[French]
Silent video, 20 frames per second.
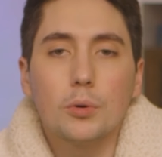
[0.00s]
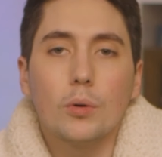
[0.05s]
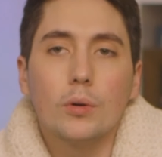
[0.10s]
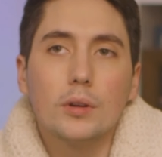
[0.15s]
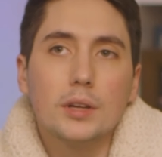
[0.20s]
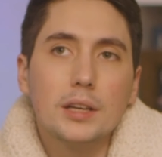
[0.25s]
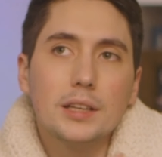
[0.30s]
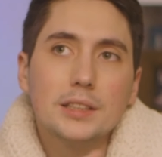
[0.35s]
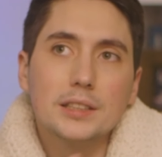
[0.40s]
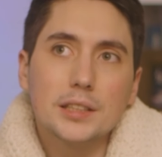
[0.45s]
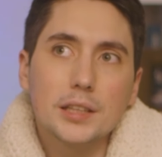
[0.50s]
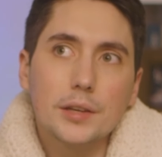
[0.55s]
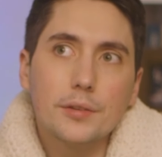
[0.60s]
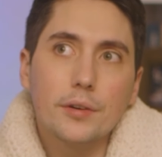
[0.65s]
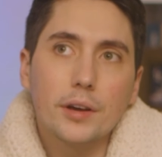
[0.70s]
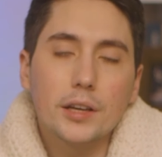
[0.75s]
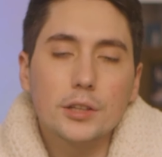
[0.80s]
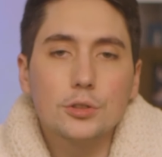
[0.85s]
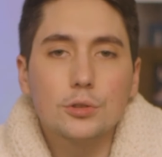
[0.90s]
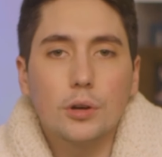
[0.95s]
Bon, c'est
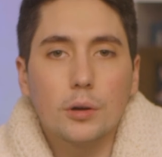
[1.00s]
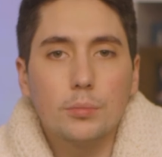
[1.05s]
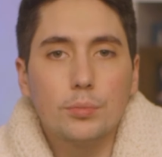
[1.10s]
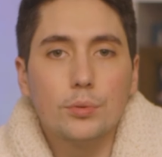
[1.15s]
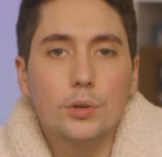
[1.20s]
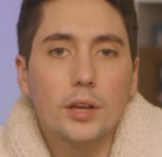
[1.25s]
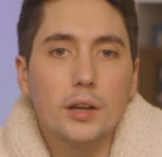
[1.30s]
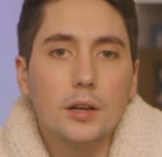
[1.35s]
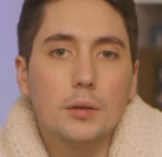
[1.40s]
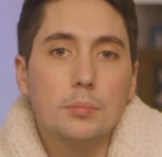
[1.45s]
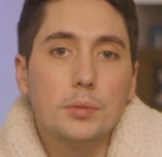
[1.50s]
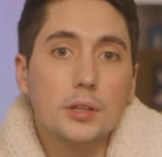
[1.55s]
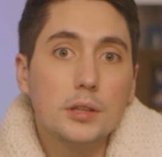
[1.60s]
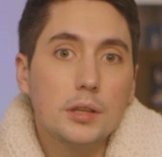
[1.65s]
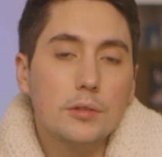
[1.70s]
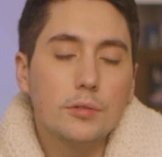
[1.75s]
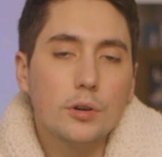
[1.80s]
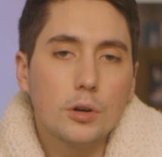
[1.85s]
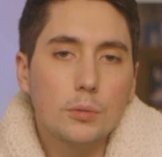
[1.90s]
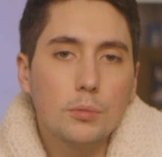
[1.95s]
vrai que j'aurais pu y aller
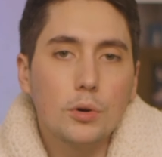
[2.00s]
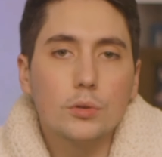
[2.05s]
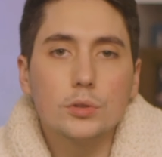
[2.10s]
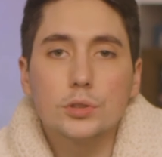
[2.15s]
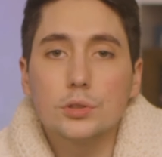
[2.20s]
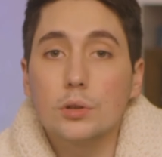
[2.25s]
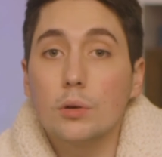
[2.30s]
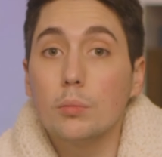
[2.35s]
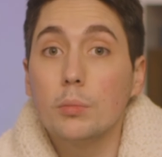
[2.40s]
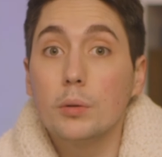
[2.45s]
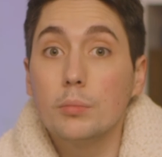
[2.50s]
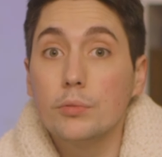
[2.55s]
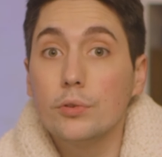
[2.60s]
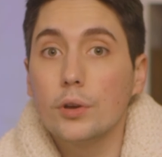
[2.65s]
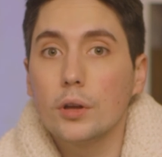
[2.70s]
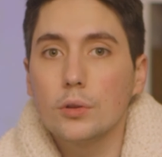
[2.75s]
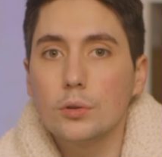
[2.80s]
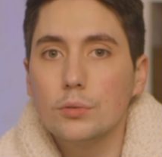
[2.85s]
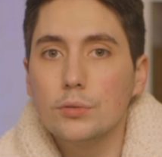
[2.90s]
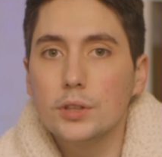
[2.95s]
bénévolement sans même
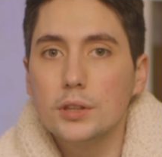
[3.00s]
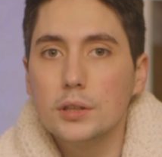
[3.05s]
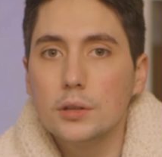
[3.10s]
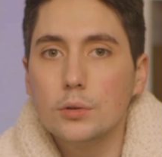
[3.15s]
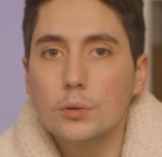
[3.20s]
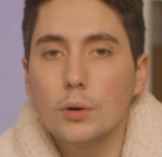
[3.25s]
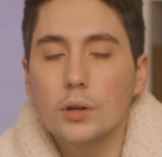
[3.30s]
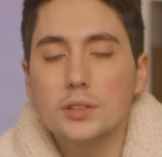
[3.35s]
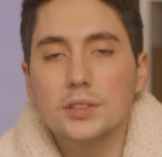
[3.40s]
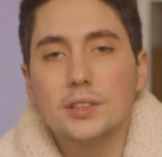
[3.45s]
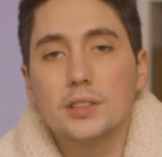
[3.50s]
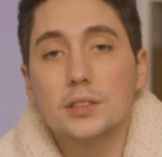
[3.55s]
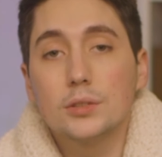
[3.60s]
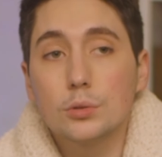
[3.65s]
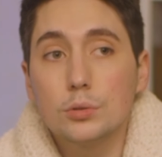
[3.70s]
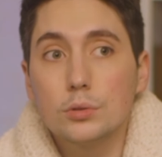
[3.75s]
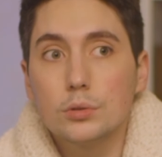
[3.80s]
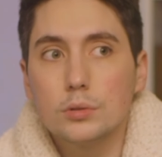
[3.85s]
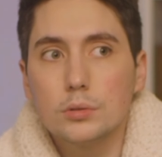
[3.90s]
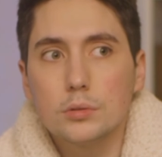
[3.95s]
faire de vidéo, hein, c'est ce,
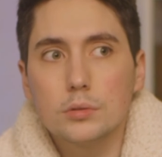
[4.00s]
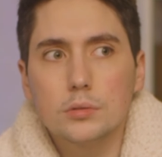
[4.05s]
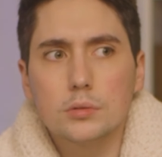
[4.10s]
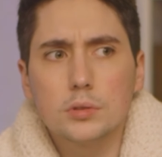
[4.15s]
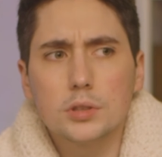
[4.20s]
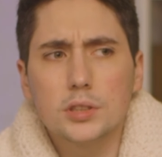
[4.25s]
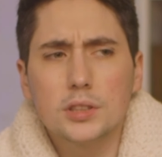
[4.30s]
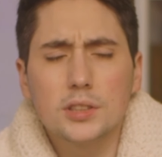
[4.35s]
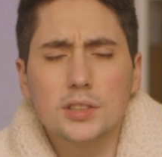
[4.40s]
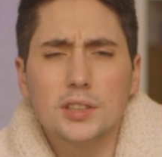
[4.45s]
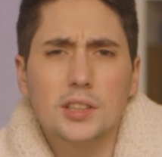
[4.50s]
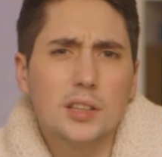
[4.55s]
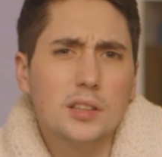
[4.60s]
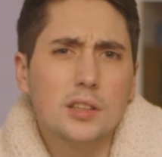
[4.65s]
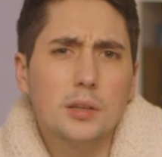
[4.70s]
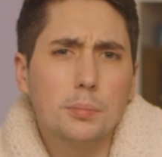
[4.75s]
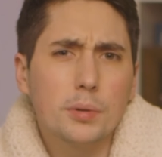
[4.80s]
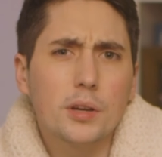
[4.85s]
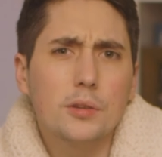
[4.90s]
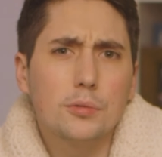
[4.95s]
que, ce qui
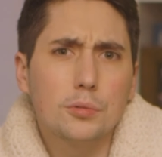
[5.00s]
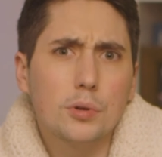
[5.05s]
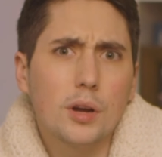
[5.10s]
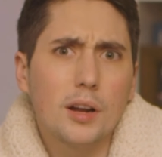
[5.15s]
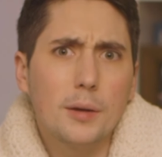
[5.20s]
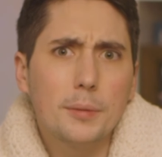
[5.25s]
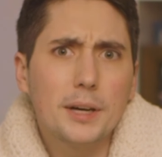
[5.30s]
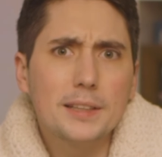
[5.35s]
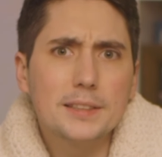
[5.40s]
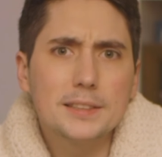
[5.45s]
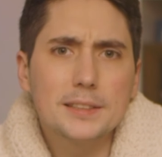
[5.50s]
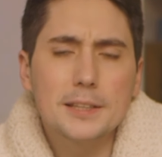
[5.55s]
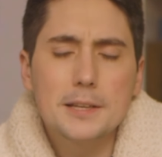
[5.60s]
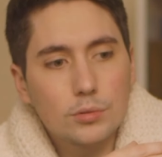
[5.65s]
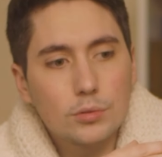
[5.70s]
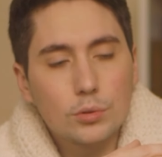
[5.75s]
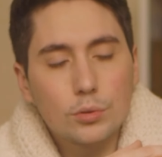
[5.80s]
était prévu à la base.